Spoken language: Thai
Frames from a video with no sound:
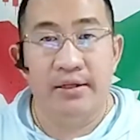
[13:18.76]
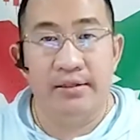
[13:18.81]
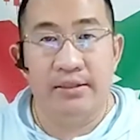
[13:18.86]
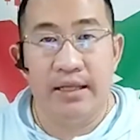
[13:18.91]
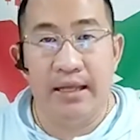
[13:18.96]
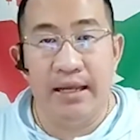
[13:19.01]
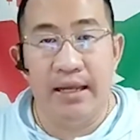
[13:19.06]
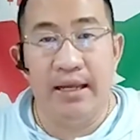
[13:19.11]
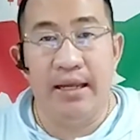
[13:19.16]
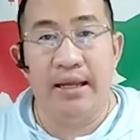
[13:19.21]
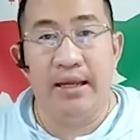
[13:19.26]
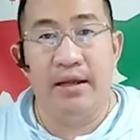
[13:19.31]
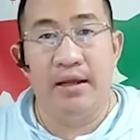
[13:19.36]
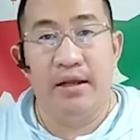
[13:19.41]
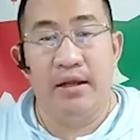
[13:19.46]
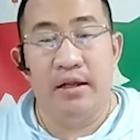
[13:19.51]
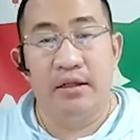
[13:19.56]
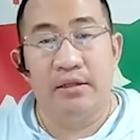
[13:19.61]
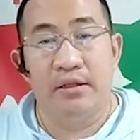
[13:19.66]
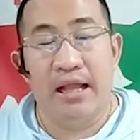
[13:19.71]
ที่
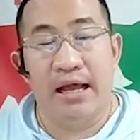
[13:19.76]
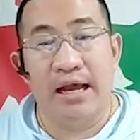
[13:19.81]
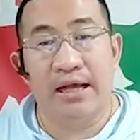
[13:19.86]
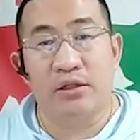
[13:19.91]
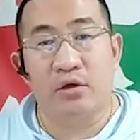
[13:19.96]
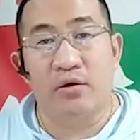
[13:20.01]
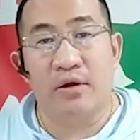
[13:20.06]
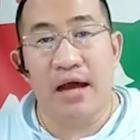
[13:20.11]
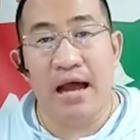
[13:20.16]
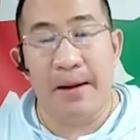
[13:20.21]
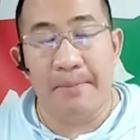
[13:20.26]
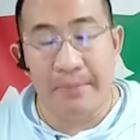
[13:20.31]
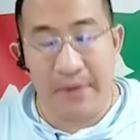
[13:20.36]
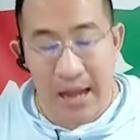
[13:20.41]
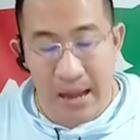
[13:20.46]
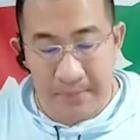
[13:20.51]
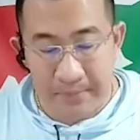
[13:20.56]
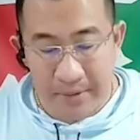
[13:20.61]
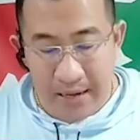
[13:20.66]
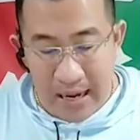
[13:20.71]
ราคาทองคำค
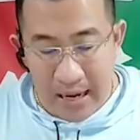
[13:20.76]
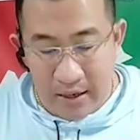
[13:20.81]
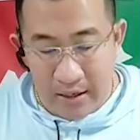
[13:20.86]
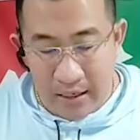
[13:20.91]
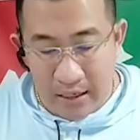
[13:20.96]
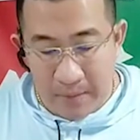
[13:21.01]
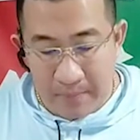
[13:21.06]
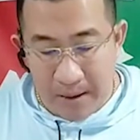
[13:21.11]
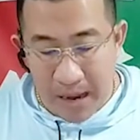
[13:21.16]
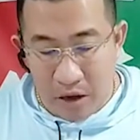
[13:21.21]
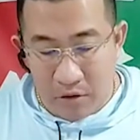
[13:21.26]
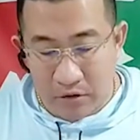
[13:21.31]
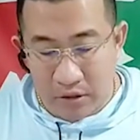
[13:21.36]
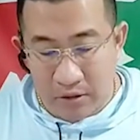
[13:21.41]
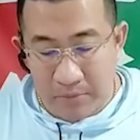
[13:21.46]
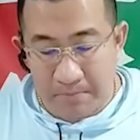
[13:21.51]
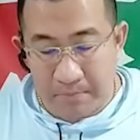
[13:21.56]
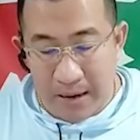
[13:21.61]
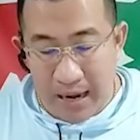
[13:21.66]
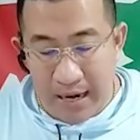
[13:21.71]
รับยังรีบาว
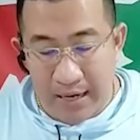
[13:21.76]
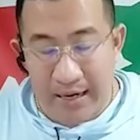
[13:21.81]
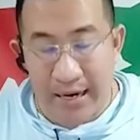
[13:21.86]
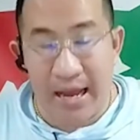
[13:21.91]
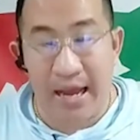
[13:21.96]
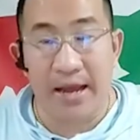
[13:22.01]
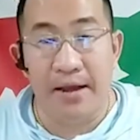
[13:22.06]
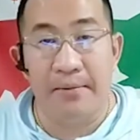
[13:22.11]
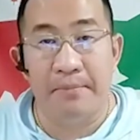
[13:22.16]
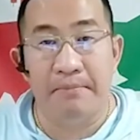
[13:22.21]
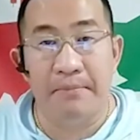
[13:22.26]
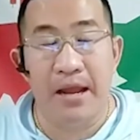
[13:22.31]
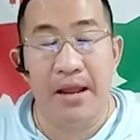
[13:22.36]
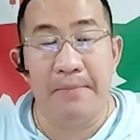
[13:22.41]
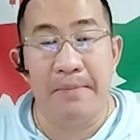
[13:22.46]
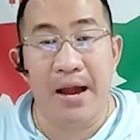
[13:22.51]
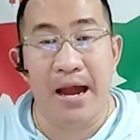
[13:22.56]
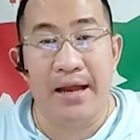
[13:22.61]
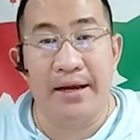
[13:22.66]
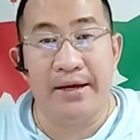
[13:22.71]
ขึ้นไปนะ ไม่
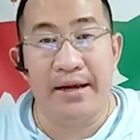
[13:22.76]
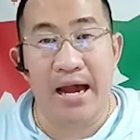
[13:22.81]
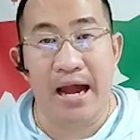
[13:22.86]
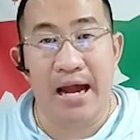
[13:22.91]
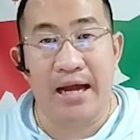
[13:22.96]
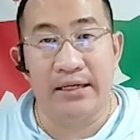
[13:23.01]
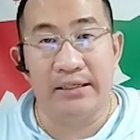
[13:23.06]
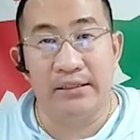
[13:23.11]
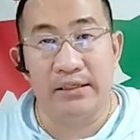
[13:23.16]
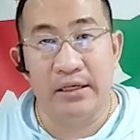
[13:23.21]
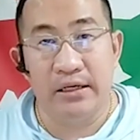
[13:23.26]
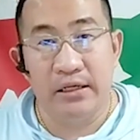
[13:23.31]
ผ่านด่าน